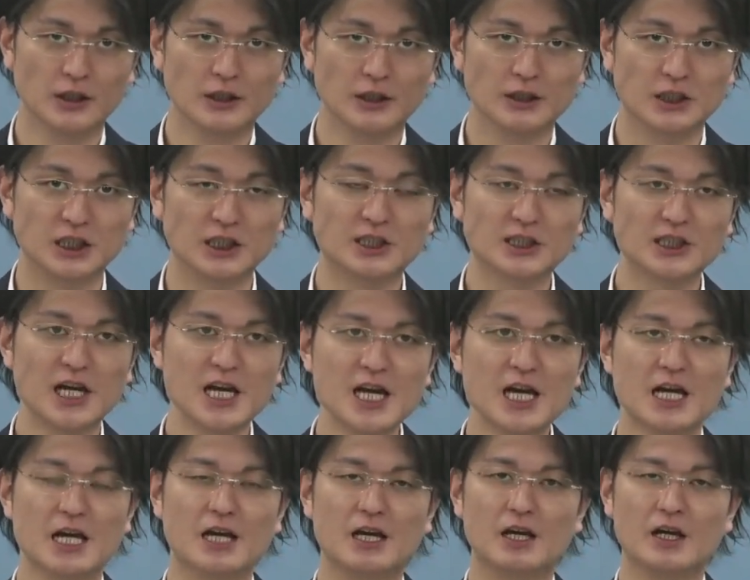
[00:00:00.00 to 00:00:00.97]
実
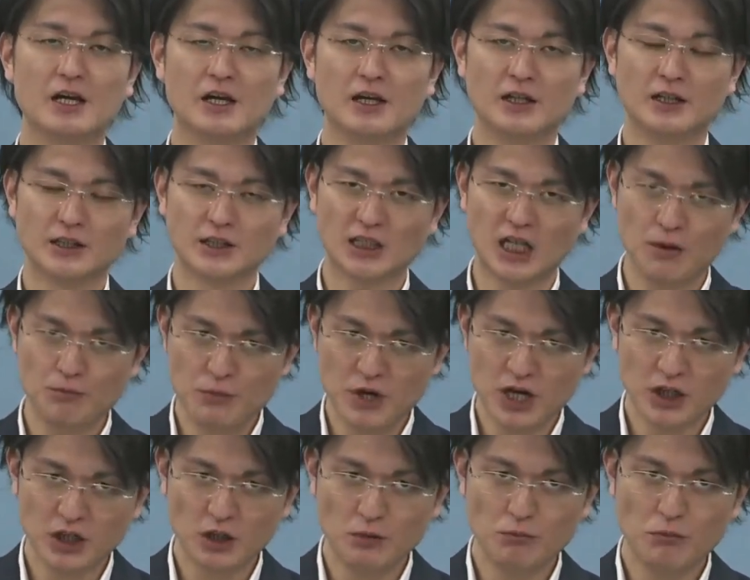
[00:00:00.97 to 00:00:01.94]
際、
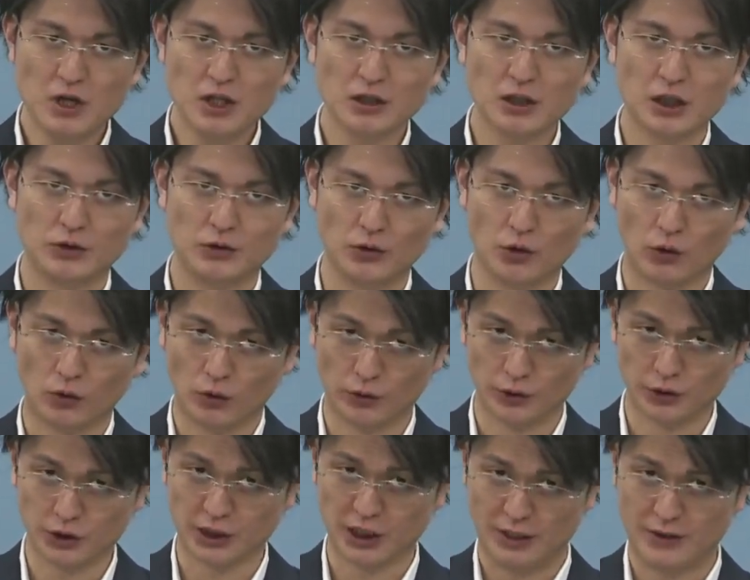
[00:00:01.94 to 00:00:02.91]
300点満点のこ
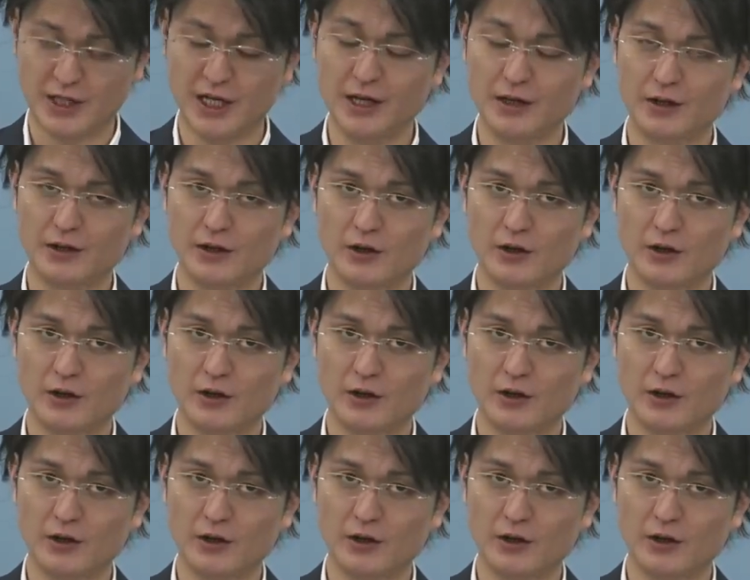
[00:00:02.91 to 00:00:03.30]
の試験ね、